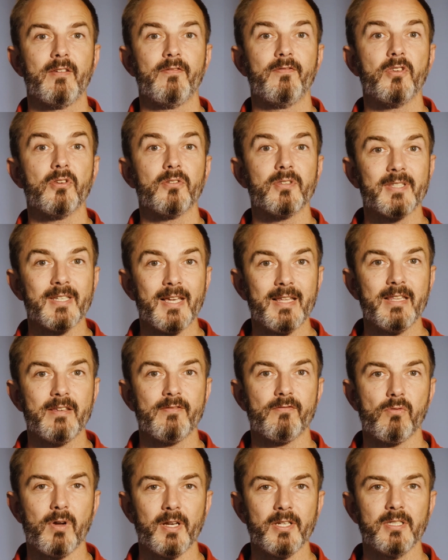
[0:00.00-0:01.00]
wiązane
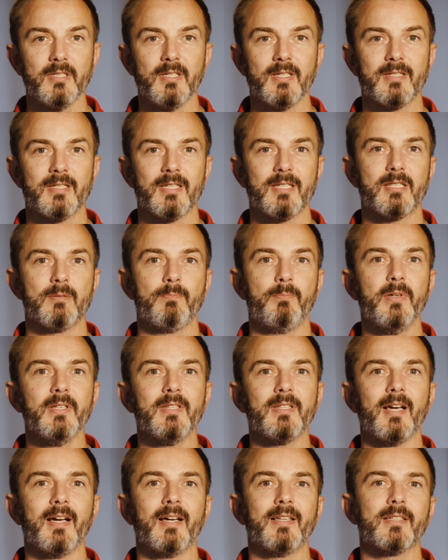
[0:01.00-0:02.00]
właśnie ze
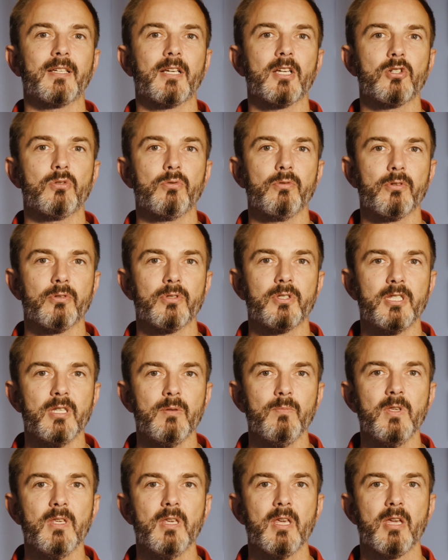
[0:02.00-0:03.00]
zbyt
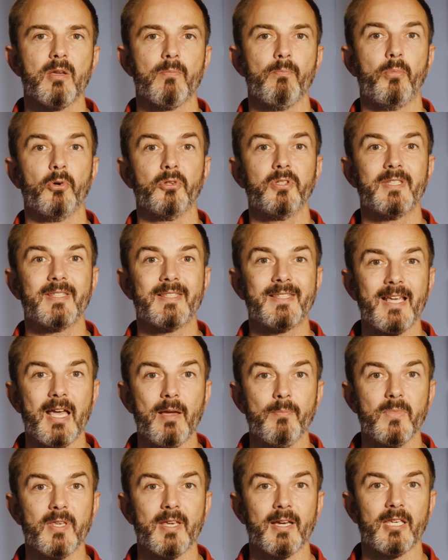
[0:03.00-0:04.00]
angażującymi
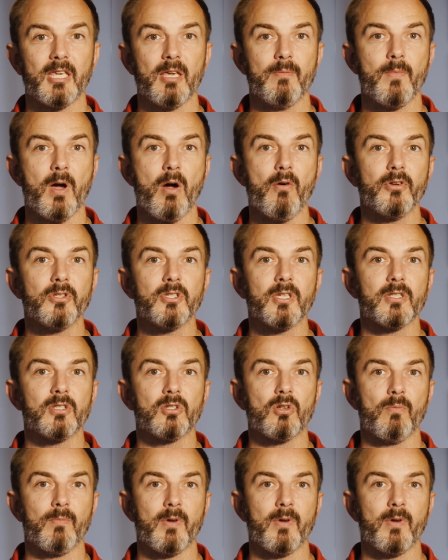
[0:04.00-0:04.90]
bodźcami, jakie małe dziecko